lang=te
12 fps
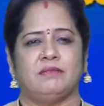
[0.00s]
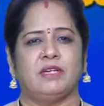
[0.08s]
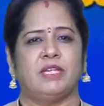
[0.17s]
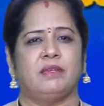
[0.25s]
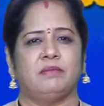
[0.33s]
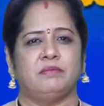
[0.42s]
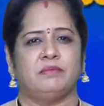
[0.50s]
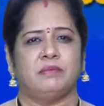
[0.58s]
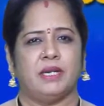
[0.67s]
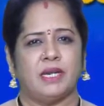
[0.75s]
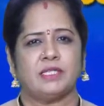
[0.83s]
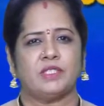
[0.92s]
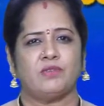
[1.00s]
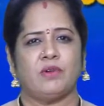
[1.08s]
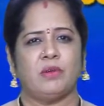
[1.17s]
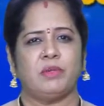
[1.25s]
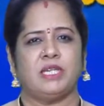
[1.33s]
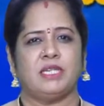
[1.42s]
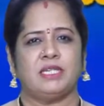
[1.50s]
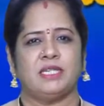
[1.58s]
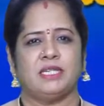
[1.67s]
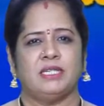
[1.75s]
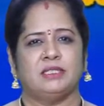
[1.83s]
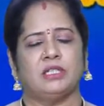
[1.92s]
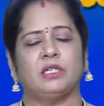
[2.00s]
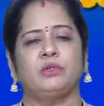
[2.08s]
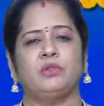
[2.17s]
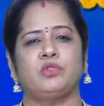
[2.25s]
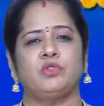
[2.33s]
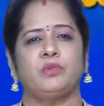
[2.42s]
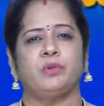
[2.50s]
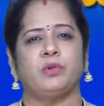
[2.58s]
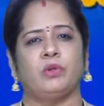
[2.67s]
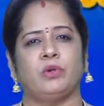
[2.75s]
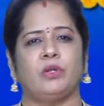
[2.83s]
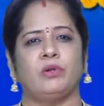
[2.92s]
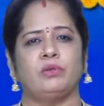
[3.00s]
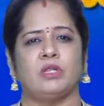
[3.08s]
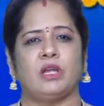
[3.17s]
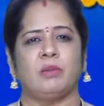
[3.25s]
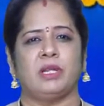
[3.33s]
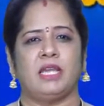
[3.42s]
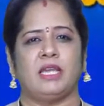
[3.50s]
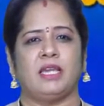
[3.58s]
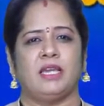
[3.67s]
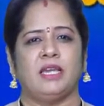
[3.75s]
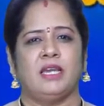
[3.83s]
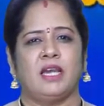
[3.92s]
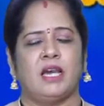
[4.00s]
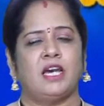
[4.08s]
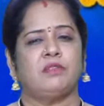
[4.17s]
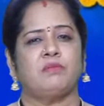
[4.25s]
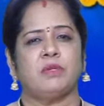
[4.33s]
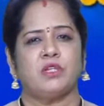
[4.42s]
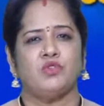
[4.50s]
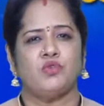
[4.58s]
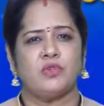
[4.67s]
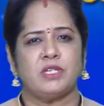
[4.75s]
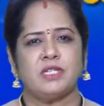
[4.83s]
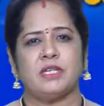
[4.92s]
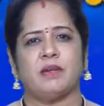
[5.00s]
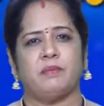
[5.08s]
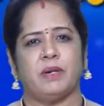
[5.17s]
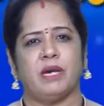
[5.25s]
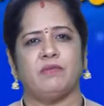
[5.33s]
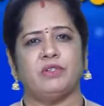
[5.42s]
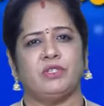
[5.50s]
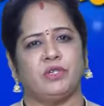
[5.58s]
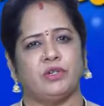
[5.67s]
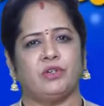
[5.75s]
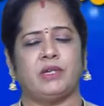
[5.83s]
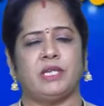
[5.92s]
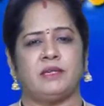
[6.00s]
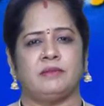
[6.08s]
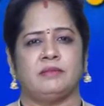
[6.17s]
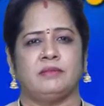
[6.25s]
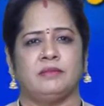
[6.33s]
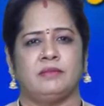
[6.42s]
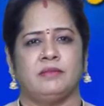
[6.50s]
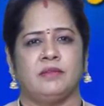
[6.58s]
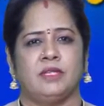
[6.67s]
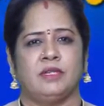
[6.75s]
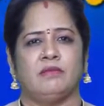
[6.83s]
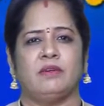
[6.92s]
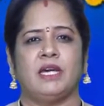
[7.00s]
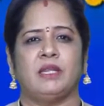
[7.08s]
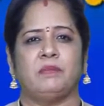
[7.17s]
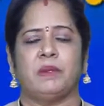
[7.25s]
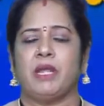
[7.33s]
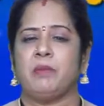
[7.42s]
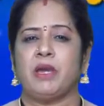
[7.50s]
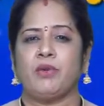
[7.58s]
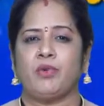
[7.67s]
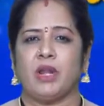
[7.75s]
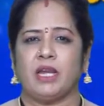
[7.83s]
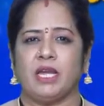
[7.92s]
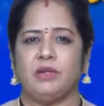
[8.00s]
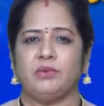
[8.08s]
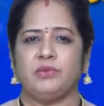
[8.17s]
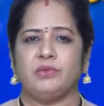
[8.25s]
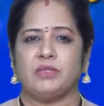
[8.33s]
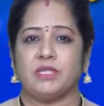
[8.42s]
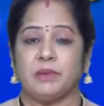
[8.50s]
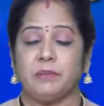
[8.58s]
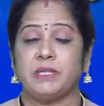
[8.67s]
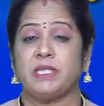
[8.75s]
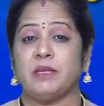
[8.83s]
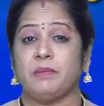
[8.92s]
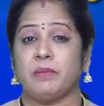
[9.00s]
వారి భాగస్వామి తక్కువ చూపుకు లోనవుతున్నామనే ఆత్మన్యూన్యతా భావం ఎక్కువై వారి ప్రేమానురాగాలు దెబ్బతినే